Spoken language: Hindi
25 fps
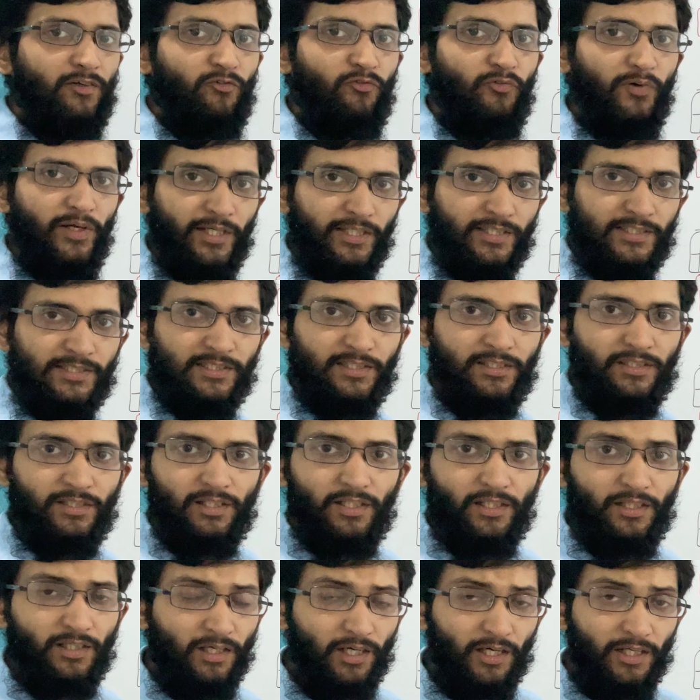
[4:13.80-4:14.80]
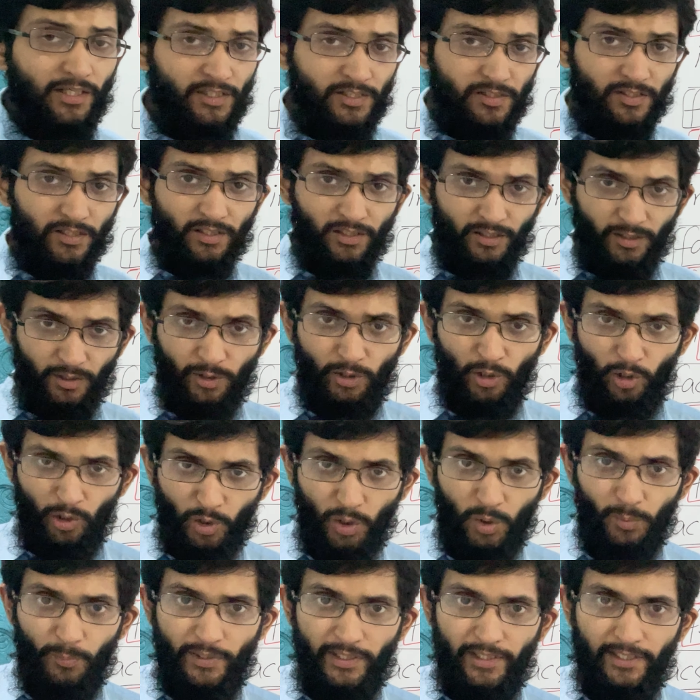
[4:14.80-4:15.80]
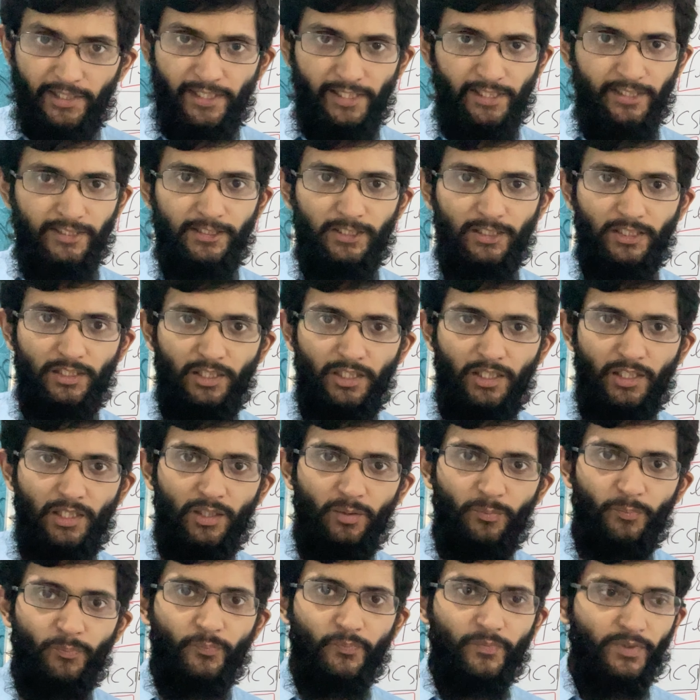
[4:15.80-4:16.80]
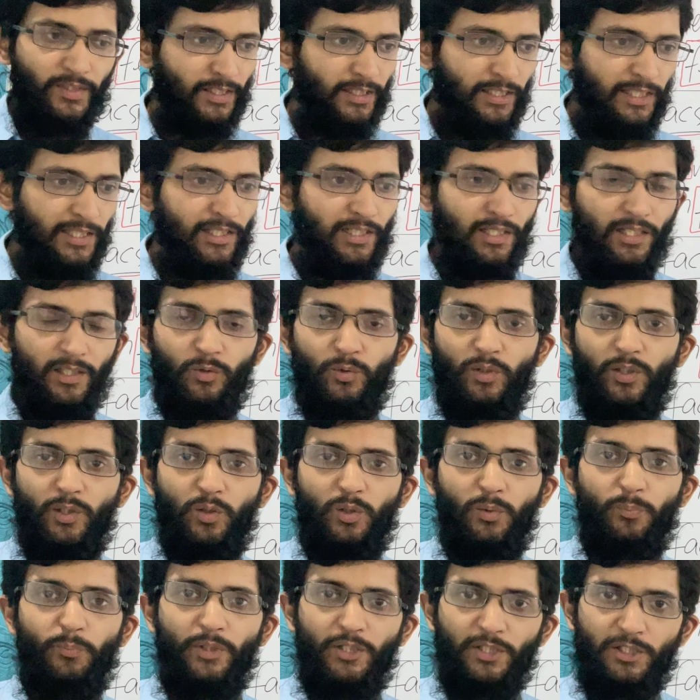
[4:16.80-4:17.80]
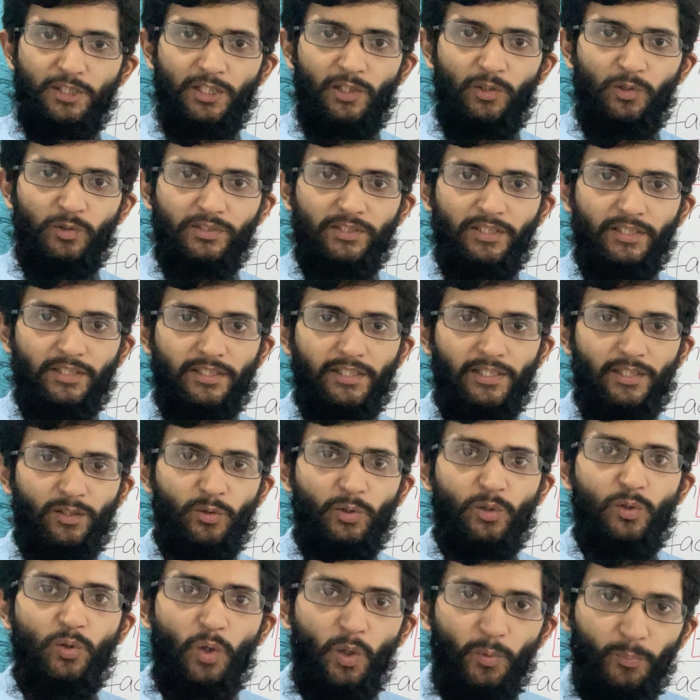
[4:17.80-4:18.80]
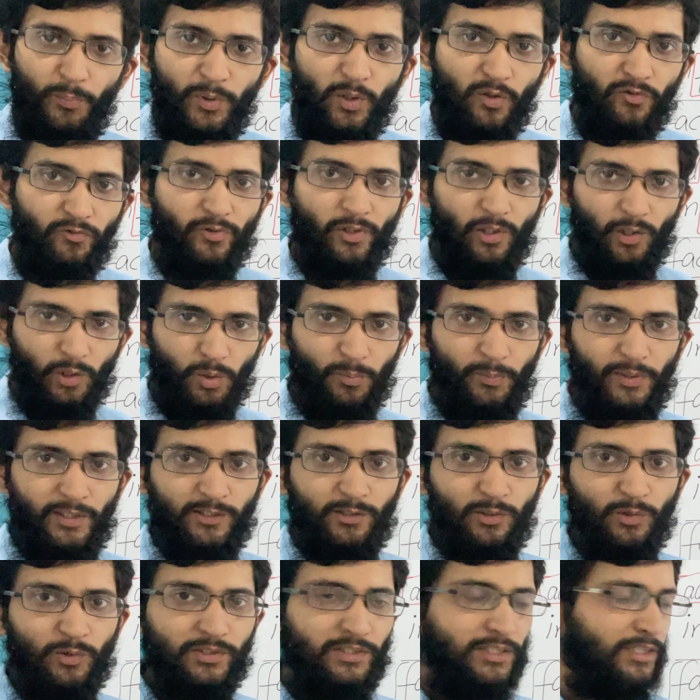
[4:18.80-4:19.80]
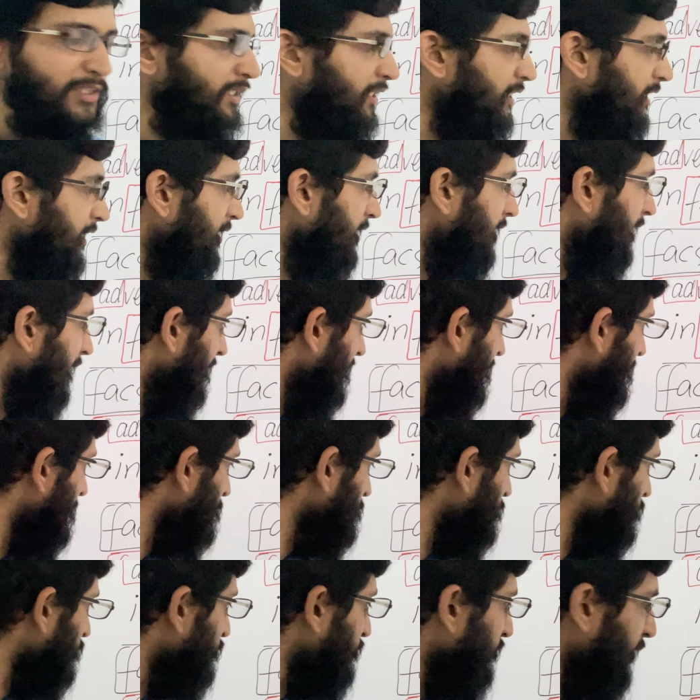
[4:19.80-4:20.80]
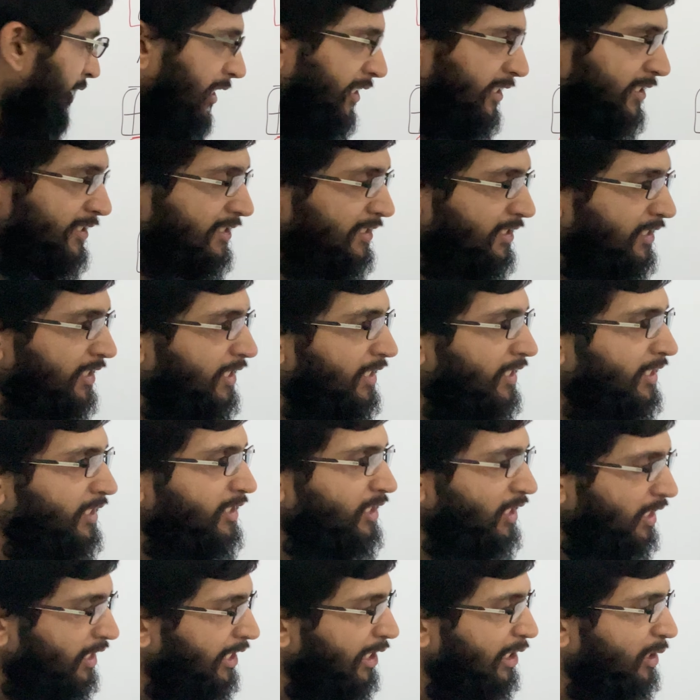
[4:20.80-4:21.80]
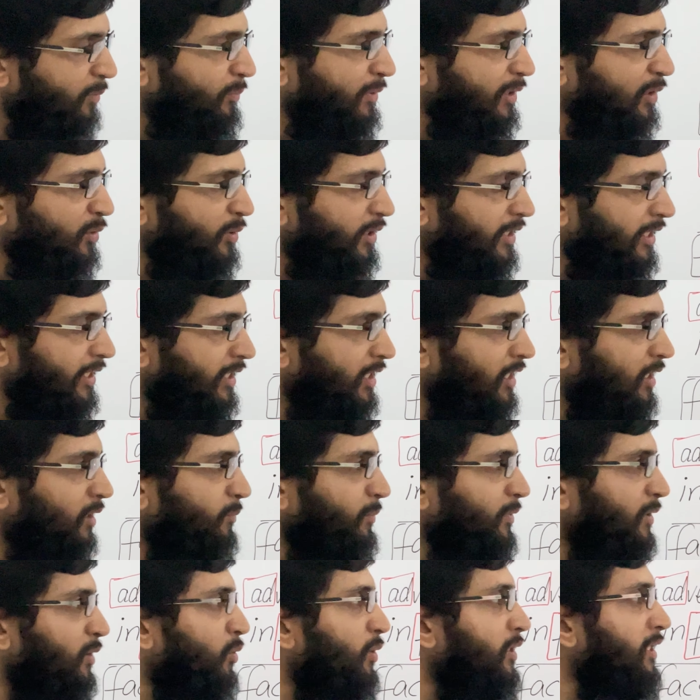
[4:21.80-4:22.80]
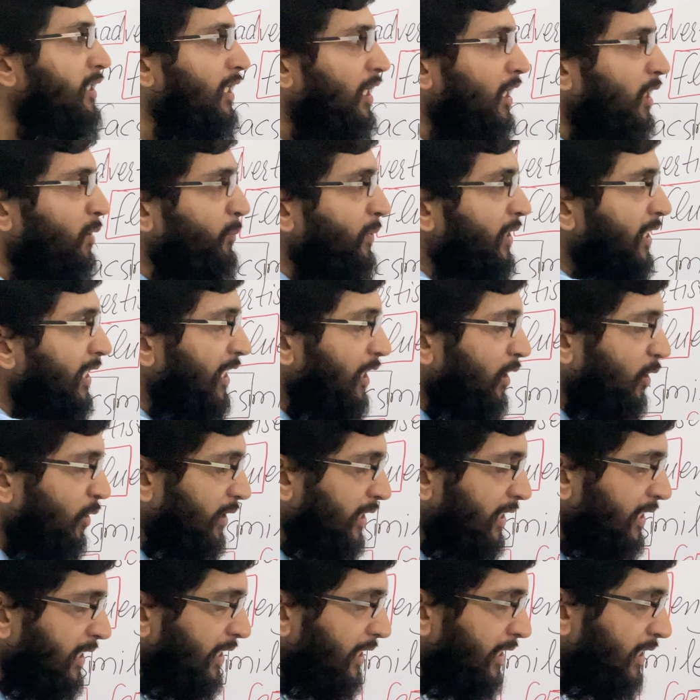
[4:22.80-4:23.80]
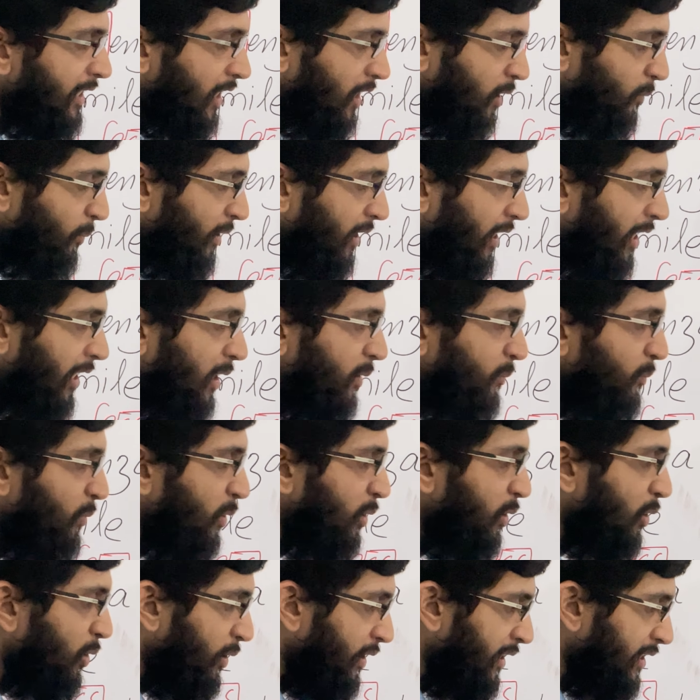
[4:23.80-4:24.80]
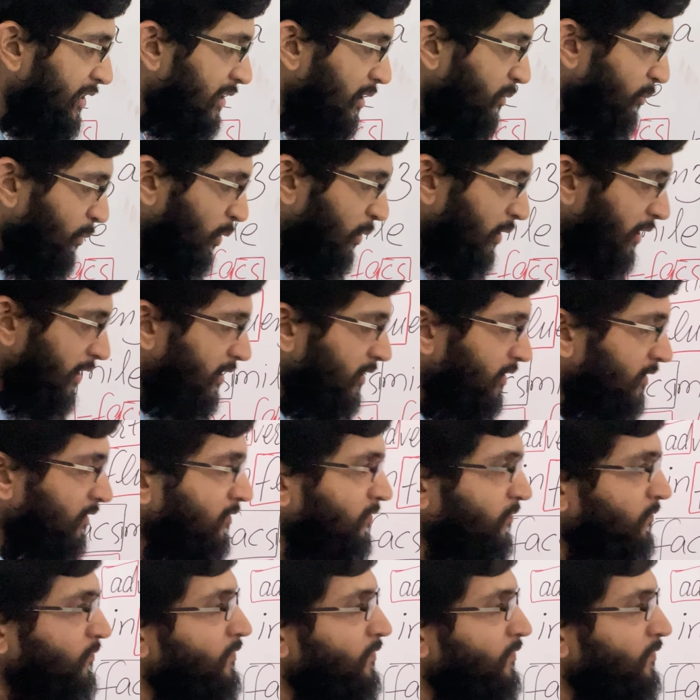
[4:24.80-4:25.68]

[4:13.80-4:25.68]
फैक्स अरिटर्न डॉक्यूमेंट कह सकते हैं आप लिखा हुआ कोई पर्चा हो सकता है कोई कॉपी ऑफ डॉक्यूमेंट्स हो सकती है तो फैक्स ये क्लिपिंग हुई है यहाँ पे और यहाँ पे क्या हो रही है यहाँ पे हाइपोखोरिज्म हो रहा है